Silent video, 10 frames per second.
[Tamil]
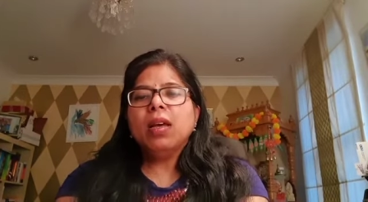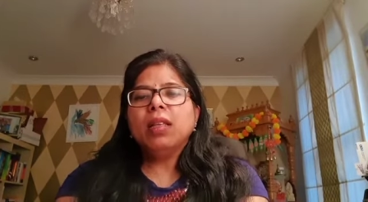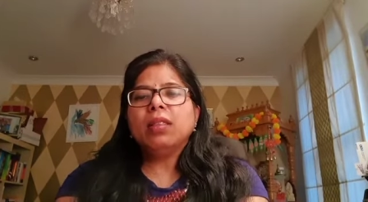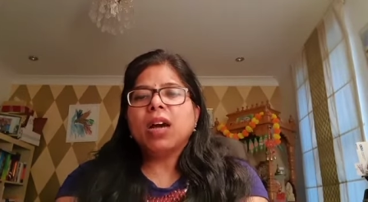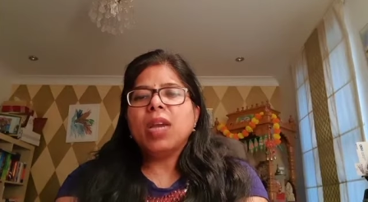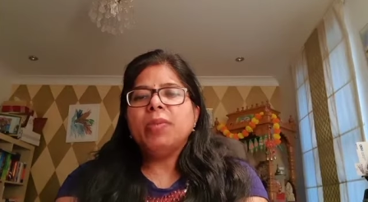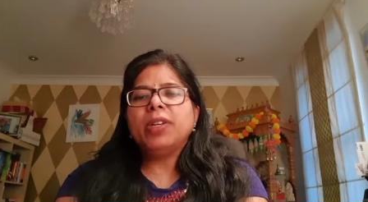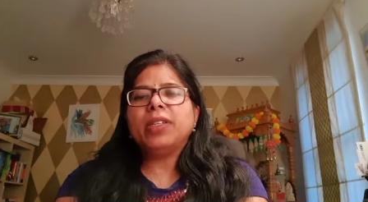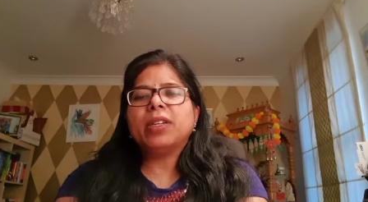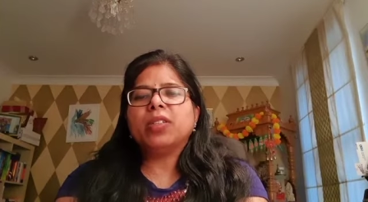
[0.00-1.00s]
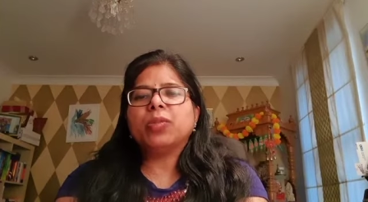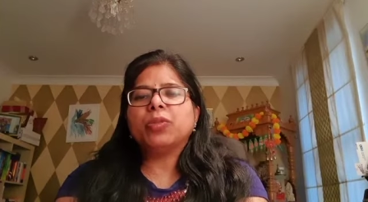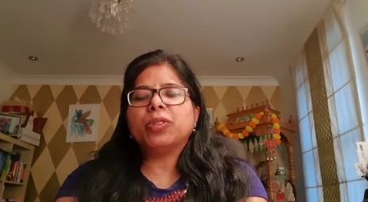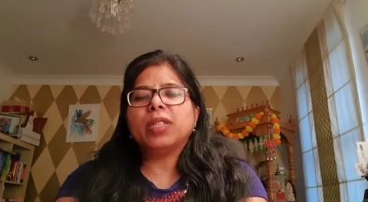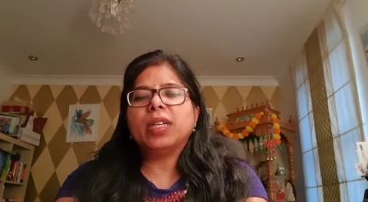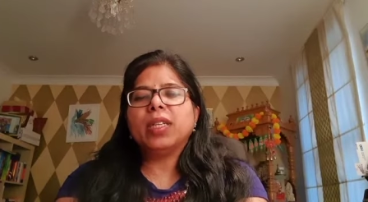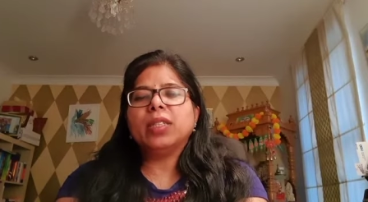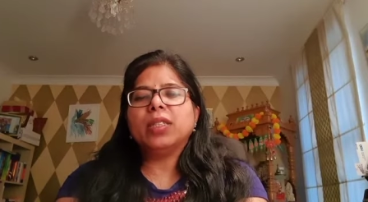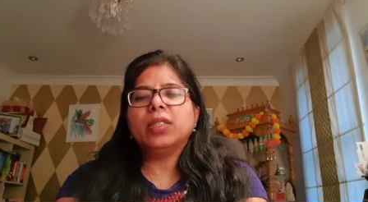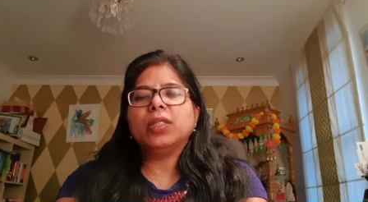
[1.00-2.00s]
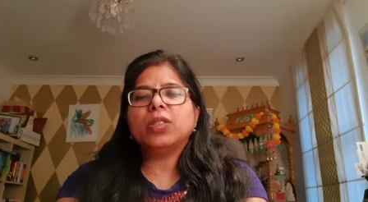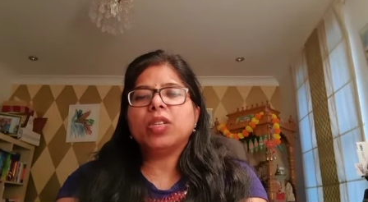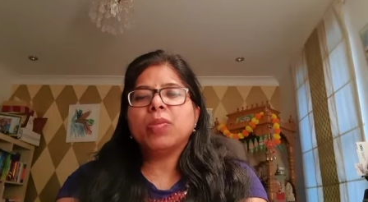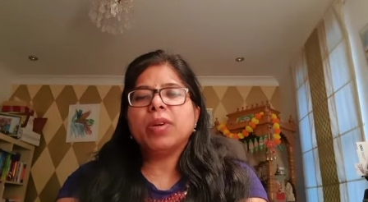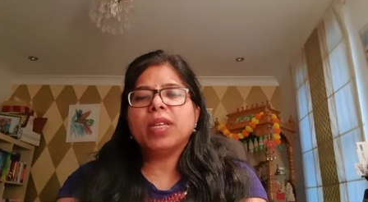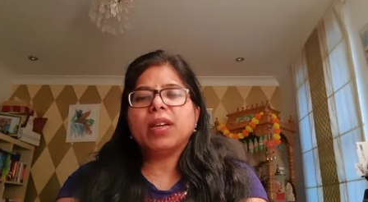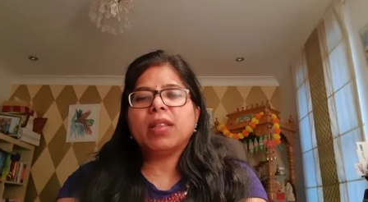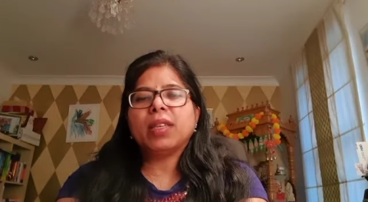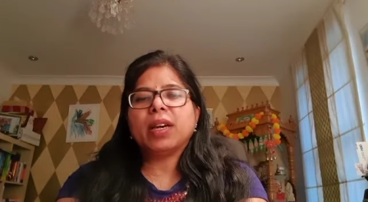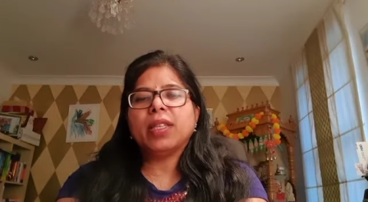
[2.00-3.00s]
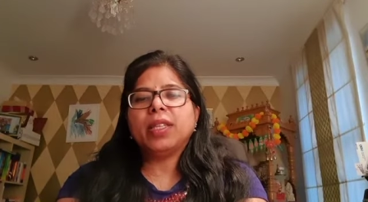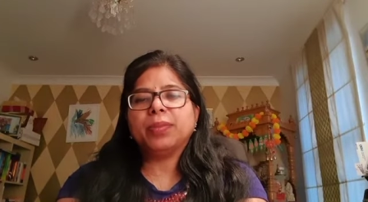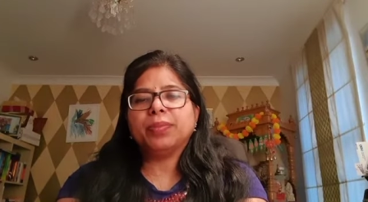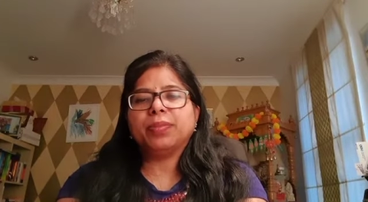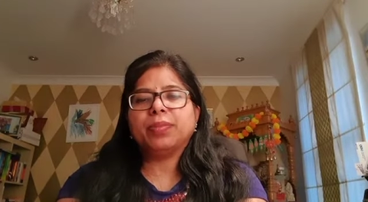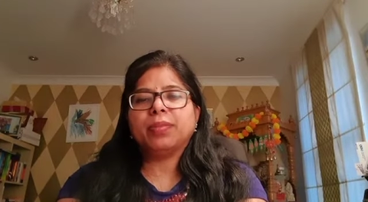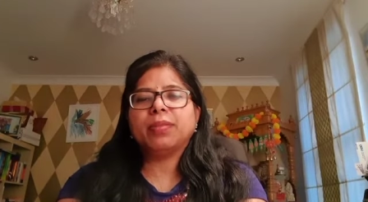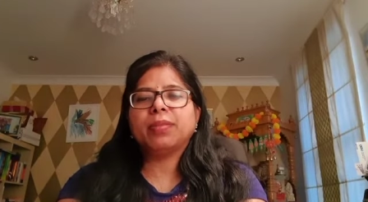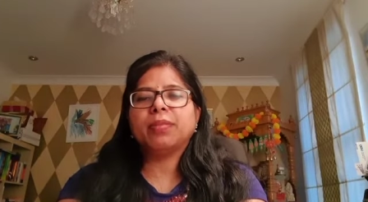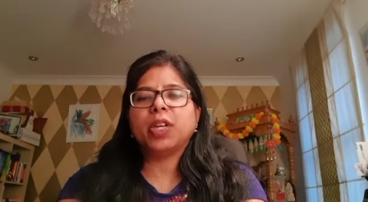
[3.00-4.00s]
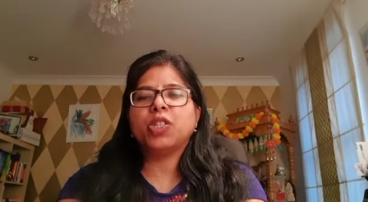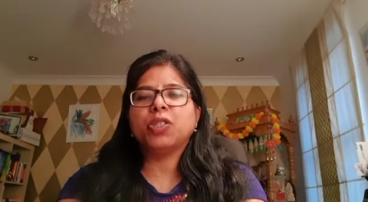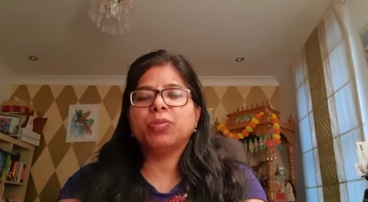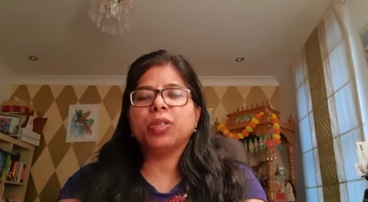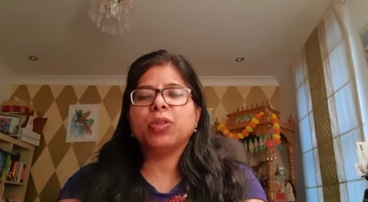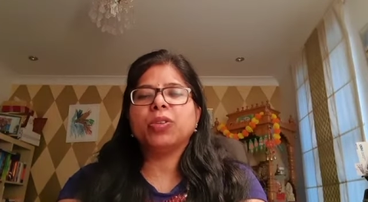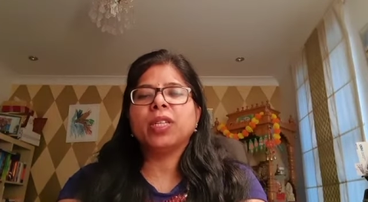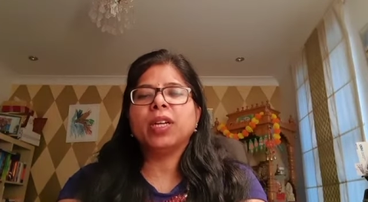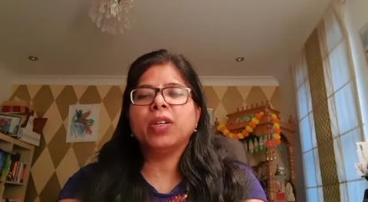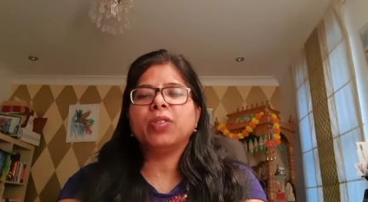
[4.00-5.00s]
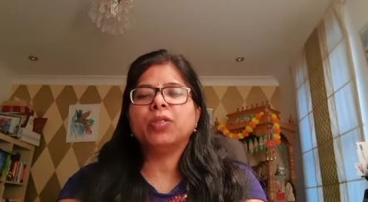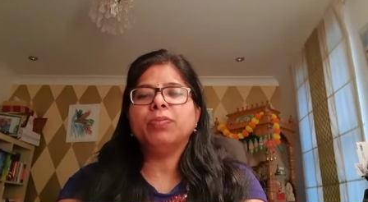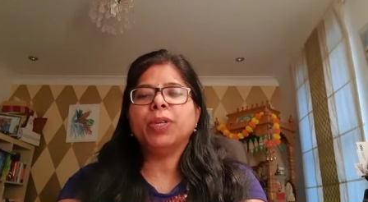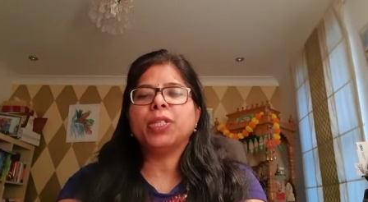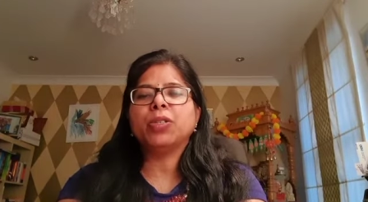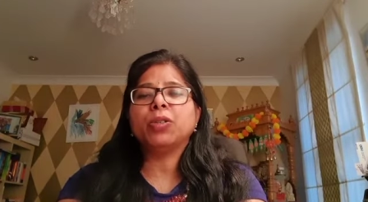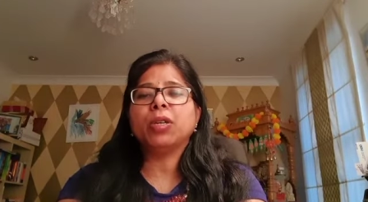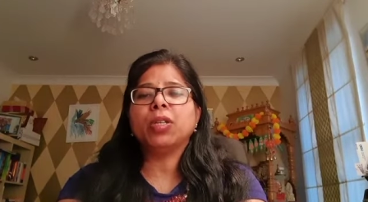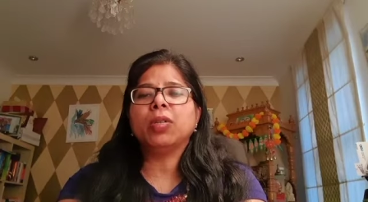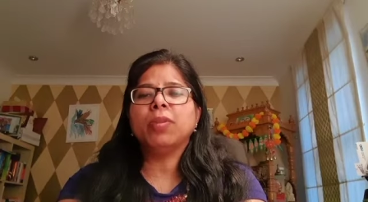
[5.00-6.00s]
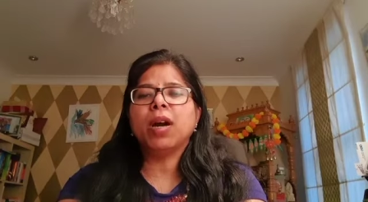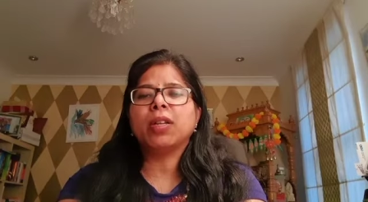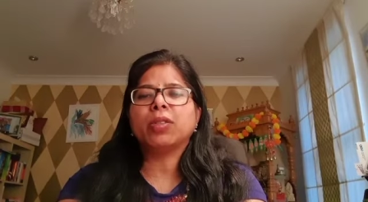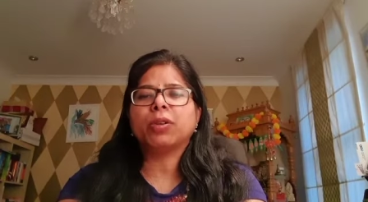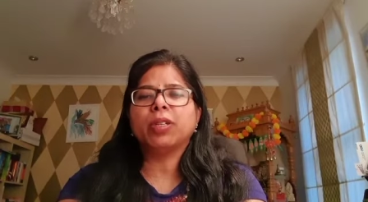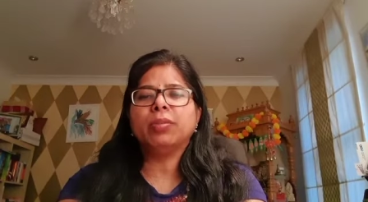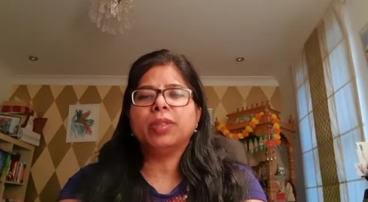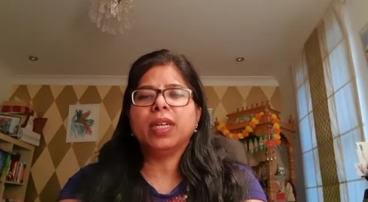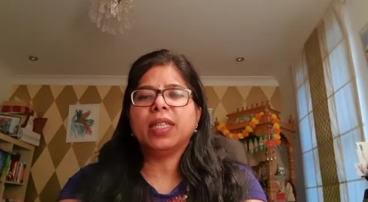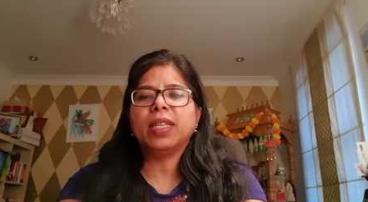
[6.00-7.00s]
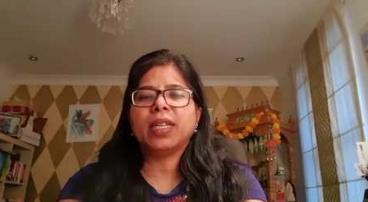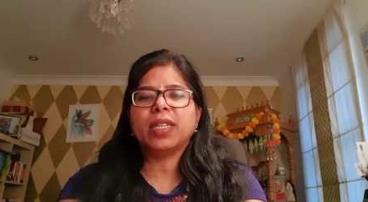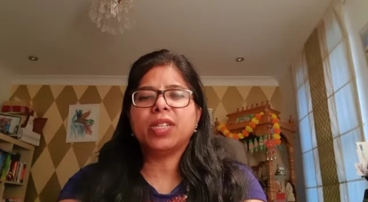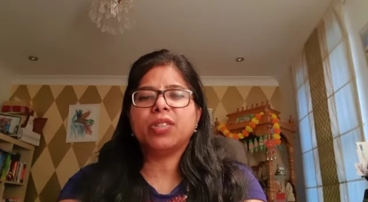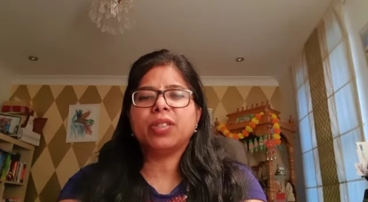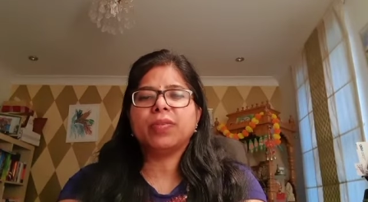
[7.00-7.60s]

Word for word: தாய்மொழி கற்கும் குழந்தைகளுக்கு சுயமரியாதை அதிகம் மற்றும் குழந்தைகளுக்கும் பெற்றோர்களுக்கும் ஆன தொடர்பு அதிகரிக்கின்றது